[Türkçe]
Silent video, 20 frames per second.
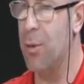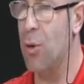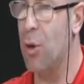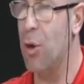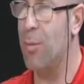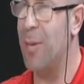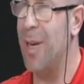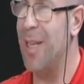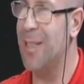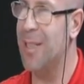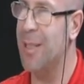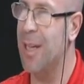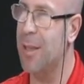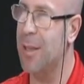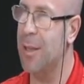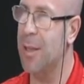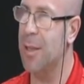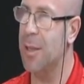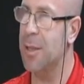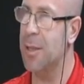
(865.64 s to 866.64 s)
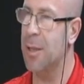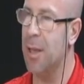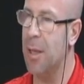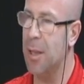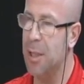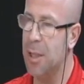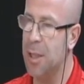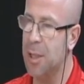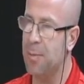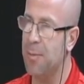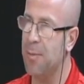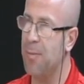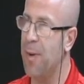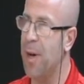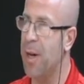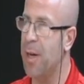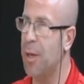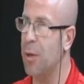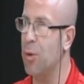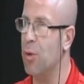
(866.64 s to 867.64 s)
normal satrançtan hiçbir
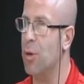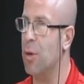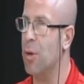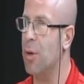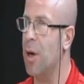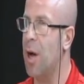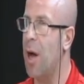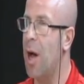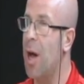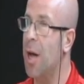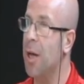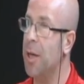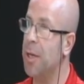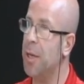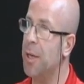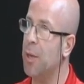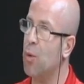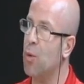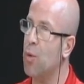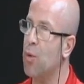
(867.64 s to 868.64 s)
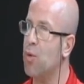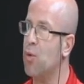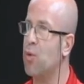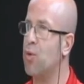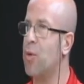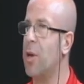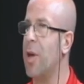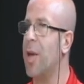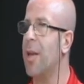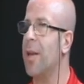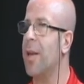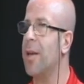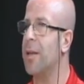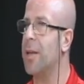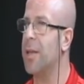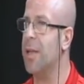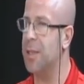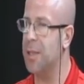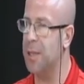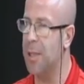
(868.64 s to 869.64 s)
farkı yok. Aynı oyun kuralları
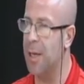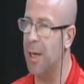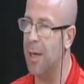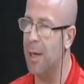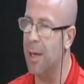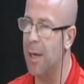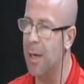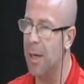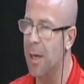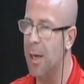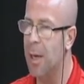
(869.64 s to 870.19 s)
geçerli.